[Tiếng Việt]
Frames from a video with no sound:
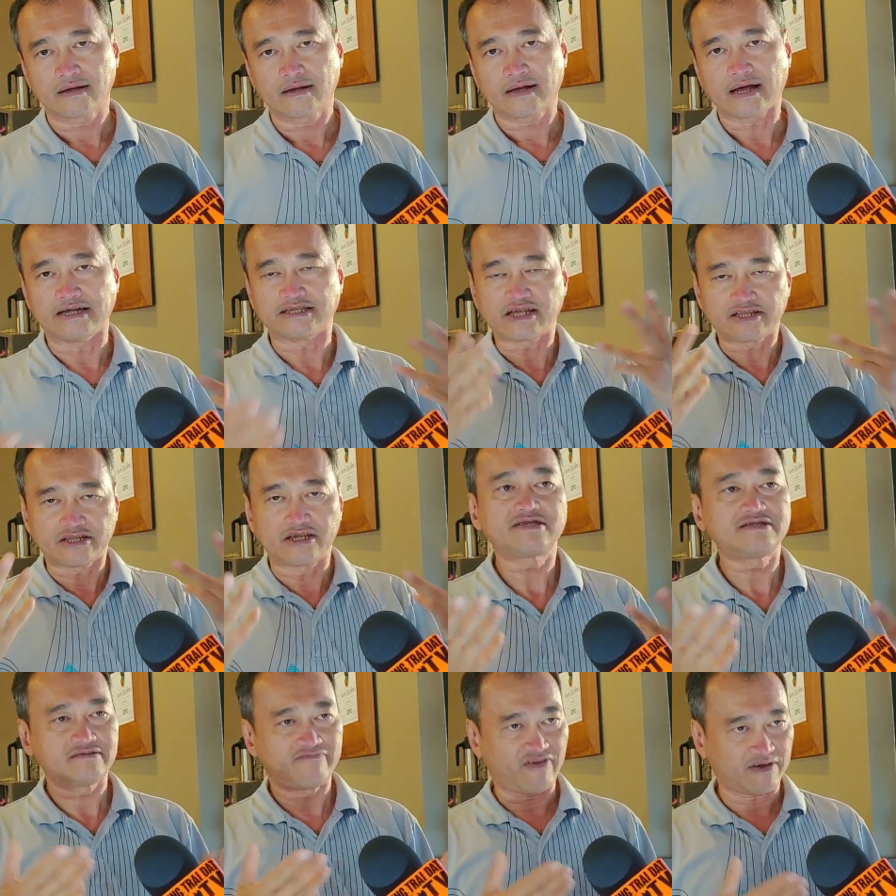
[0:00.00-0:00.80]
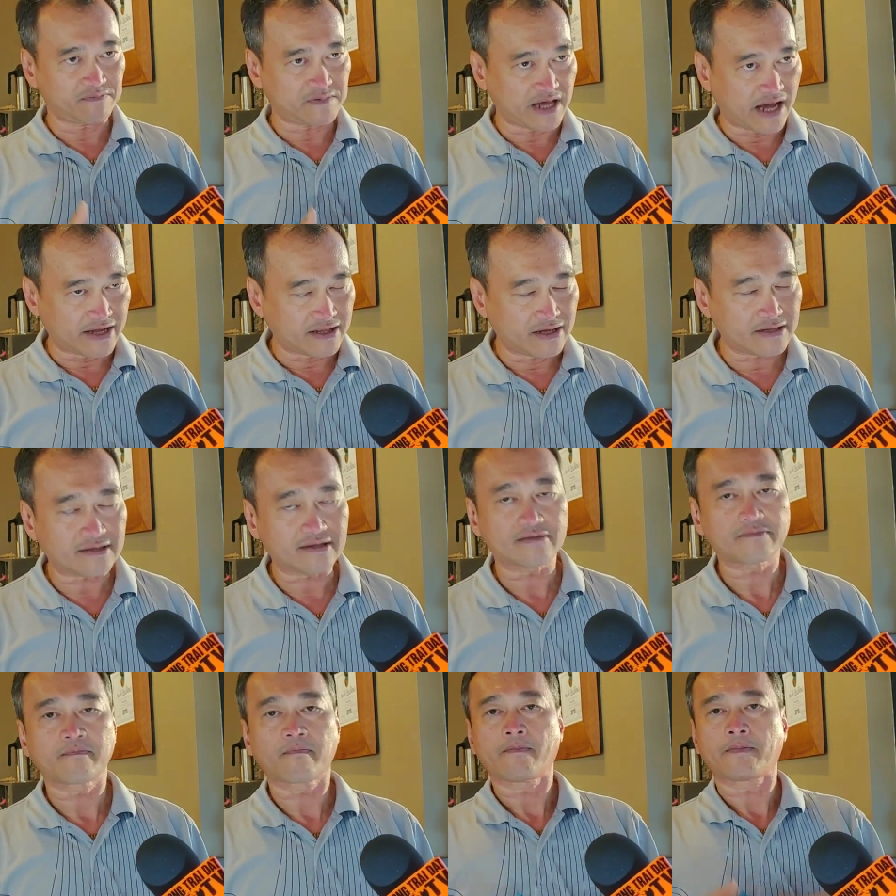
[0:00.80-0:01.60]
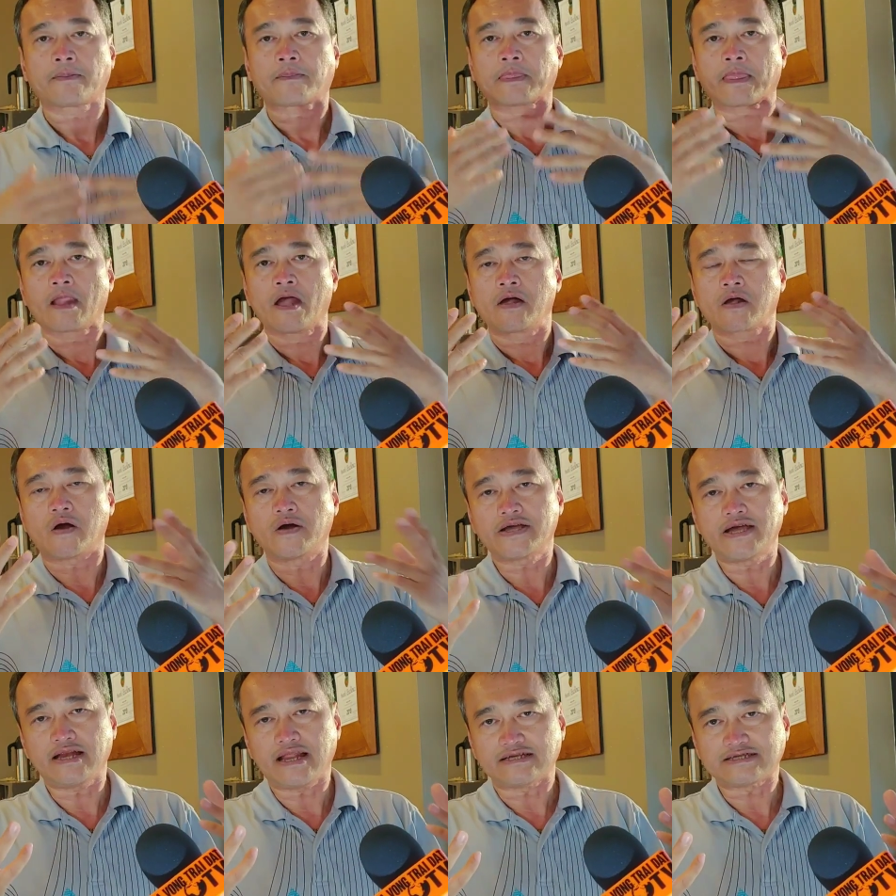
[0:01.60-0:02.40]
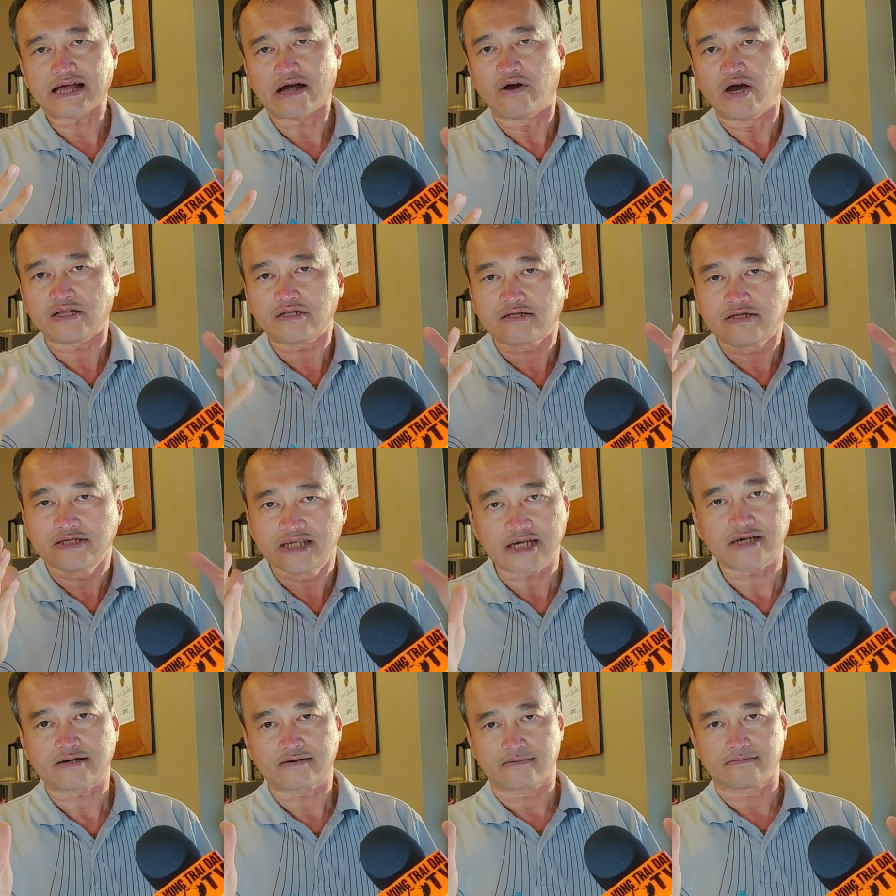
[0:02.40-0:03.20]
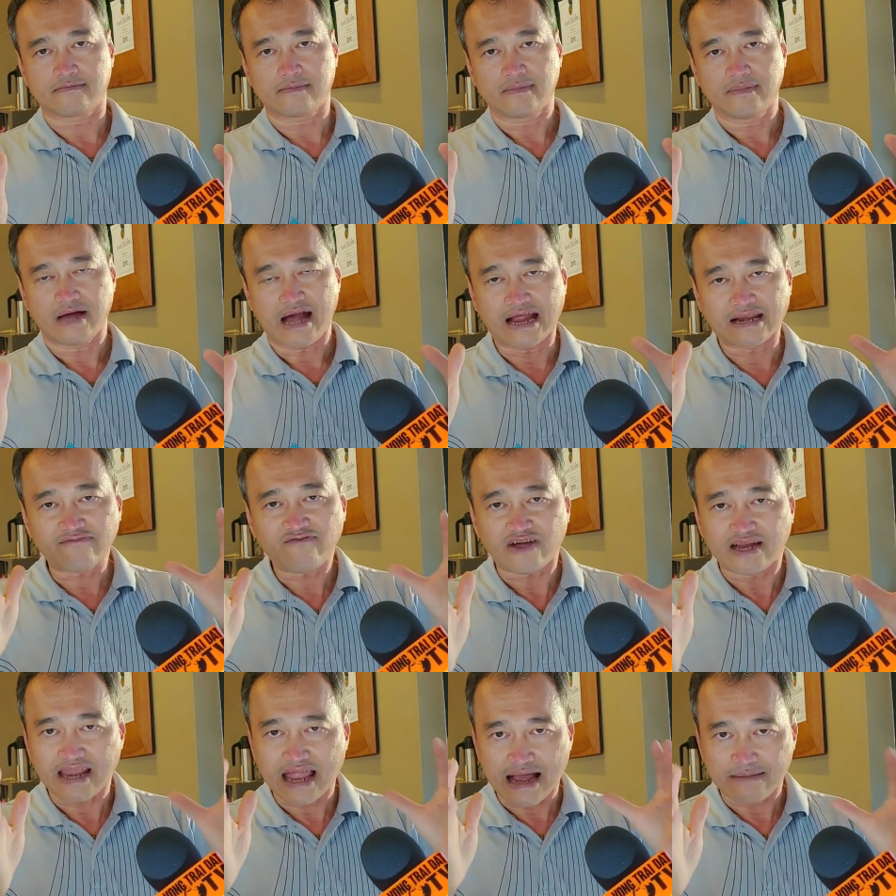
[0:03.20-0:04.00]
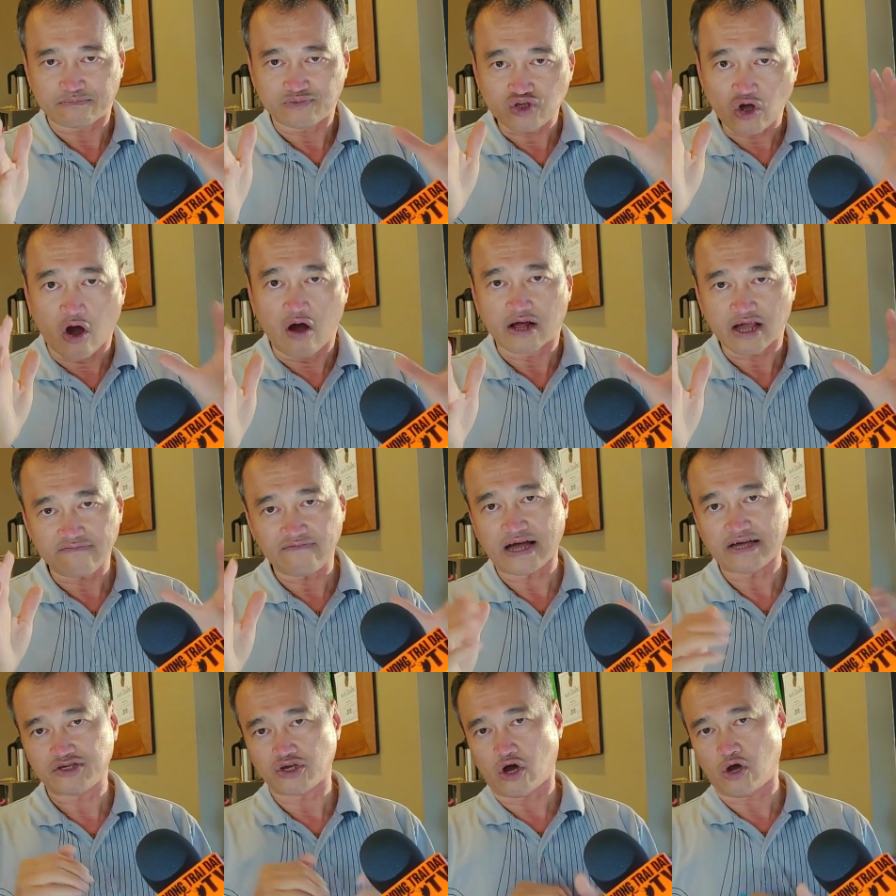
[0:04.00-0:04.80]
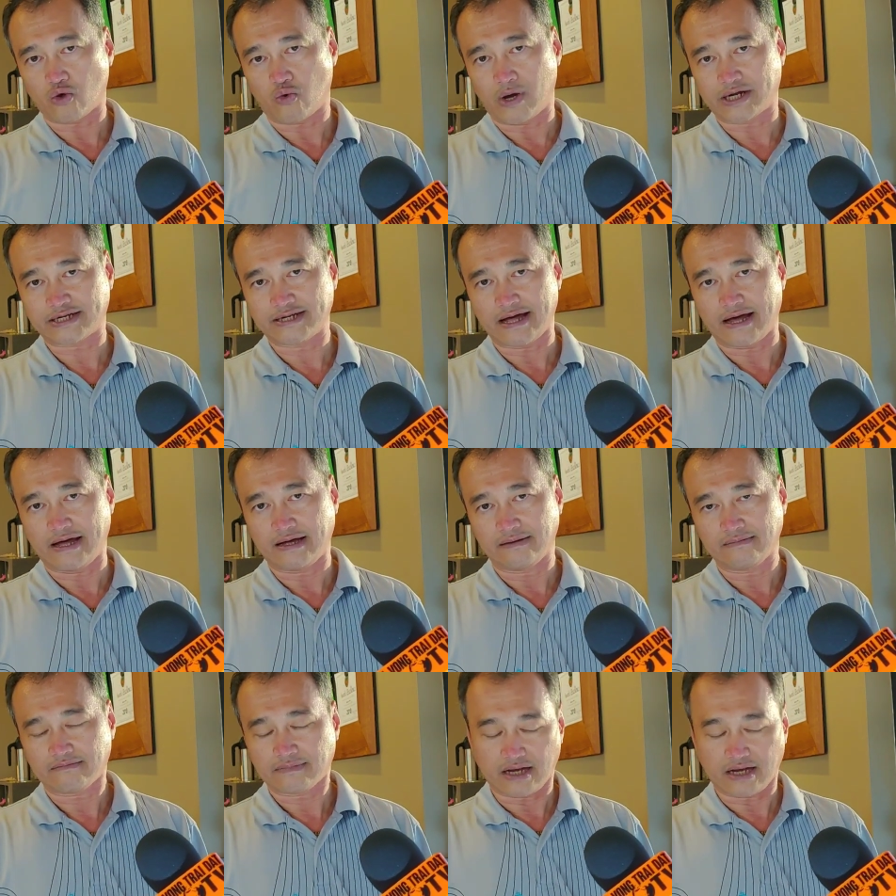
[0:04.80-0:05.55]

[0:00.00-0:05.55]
Khải xin được phép giải thích. Có nghĩa là sao? Ít nhất anh phải làm tròn cái vai trò của anh đã.